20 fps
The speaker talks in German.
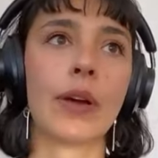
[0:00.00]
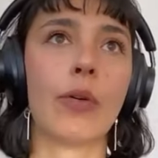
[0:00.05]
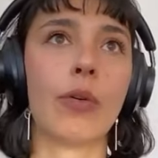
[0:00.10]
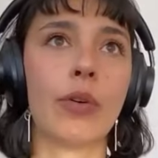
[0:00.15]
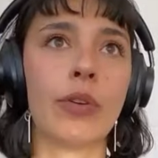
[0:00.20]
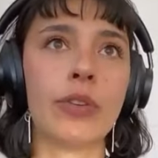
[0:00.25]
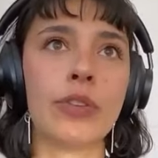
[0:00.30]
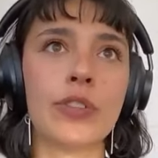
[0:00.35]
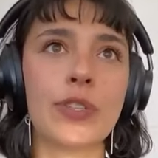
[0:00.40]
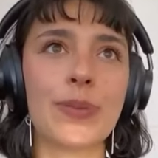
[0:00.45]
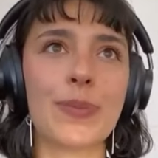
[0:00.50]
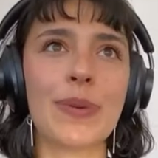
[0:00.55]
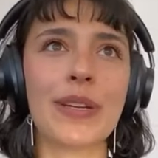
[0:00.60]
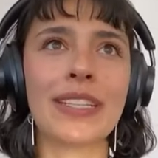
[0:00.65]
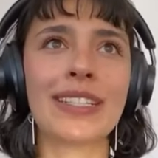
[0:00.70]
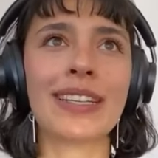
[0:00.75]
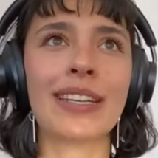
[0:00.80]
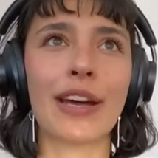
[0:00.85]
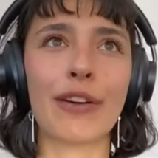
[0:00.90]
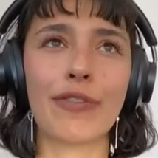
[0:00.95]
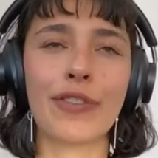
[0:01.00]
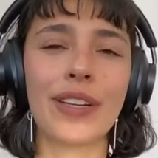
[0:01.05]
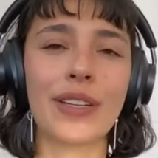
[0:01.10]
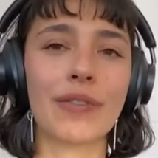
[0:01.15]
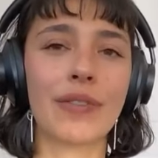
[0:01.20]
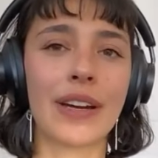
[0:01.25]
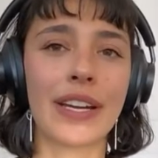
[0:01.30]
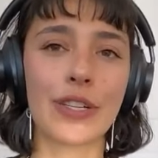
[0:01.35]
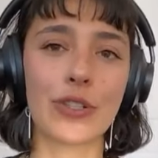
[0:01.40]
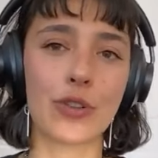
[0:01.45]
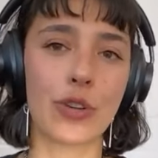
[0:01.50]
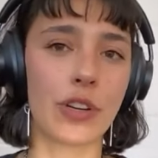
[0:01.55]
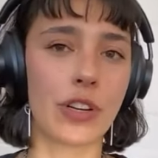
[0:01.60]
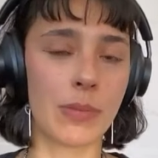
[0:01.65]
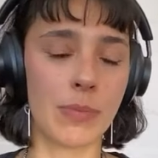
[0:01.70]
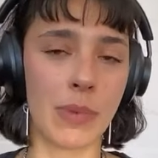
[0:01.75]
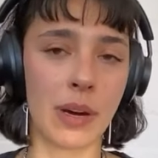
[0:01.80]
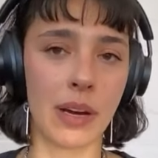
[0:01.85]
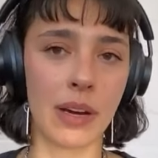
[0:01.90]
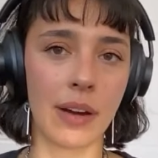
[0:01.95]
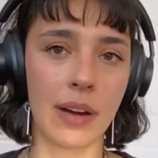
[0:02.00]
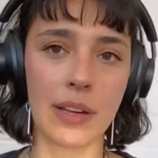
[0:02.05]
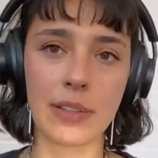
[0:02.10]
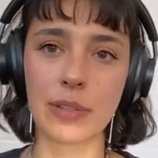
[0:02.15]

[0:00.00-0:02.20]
Und medienaffin war ich schon immer.